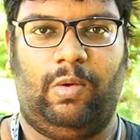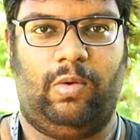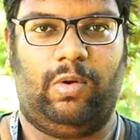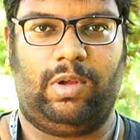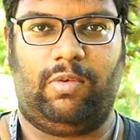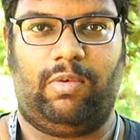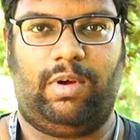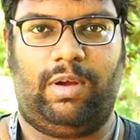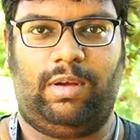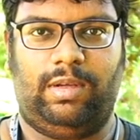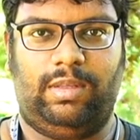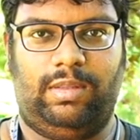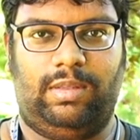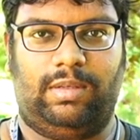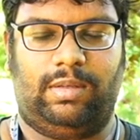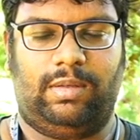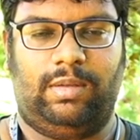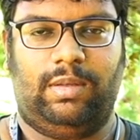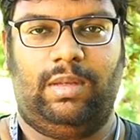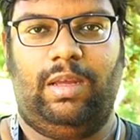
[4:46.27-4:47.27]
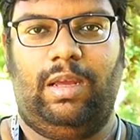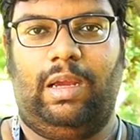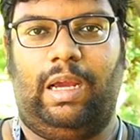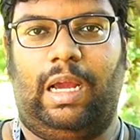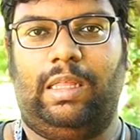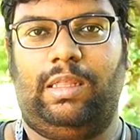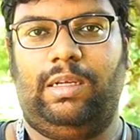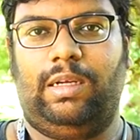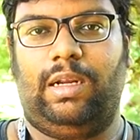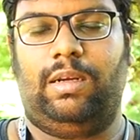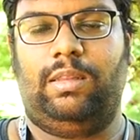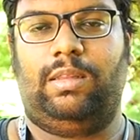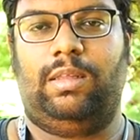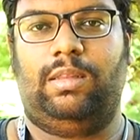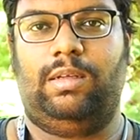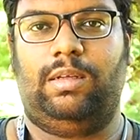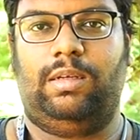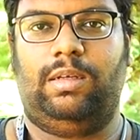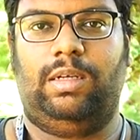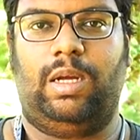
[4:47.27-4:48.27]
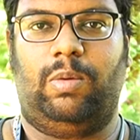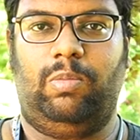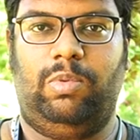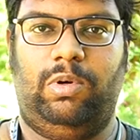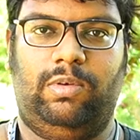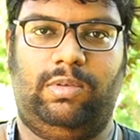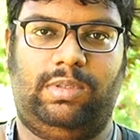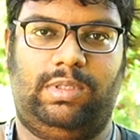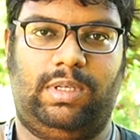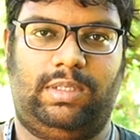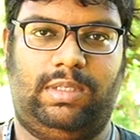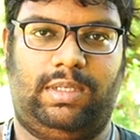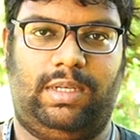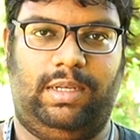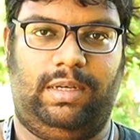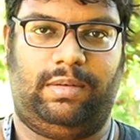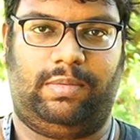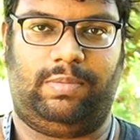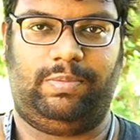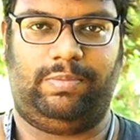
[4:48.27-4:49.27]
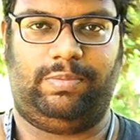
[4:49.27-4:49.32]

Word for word: ஓகேவா இது அதுக்கு அடுத்தது டபிள்யூ சிக்ஸ்டீன்